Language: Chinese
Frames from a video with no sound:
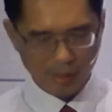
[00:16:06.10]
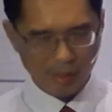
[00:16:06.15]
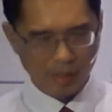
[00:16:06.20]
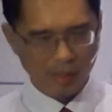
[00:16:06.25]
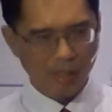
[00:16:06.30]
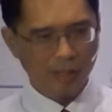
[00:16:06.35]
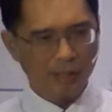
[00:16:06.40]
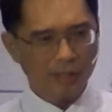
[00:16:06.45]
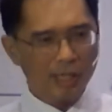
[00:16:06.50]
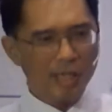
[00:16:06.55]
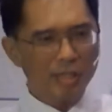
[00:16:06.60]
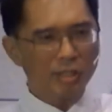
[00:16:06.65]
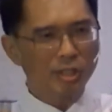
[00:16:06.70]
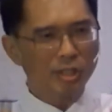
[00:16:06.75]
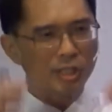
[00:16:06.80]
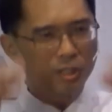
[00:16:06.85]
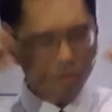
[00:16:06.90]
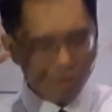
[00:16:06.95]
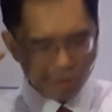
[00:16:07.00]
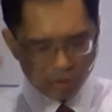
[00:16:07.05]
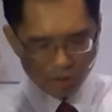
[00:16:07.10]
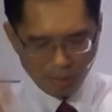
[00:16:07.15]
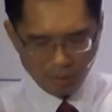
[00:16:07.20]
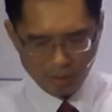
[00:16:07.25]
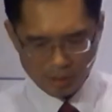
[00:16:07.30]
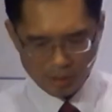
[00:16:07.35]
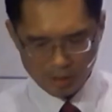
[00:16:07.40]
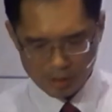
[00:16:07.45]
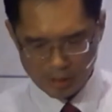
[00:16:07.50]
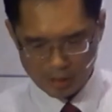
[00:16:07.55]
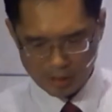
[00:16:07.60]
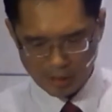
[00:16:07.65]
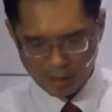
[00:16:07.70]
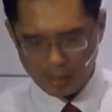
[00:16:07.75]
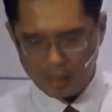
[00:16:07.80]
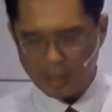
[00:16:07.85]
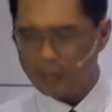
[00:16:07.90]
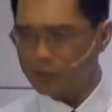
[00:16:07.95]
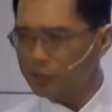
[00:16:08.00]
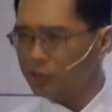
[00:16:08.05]
那他醒悟什么事情呢？
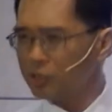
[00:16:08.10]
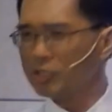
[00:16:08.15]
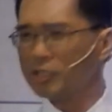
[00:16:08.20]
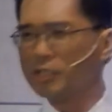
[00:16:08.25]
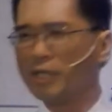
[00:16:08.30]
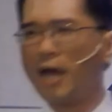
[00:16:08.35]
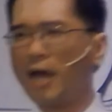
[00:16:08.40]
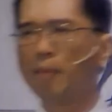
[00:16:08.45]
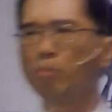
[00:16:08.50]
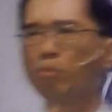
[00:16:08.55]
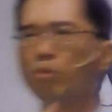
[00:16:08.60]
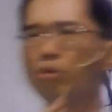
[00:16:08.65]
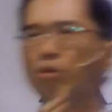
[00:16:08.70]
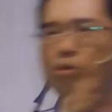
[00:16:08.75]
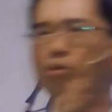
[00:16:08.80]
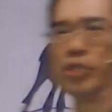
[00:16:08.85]
就是他目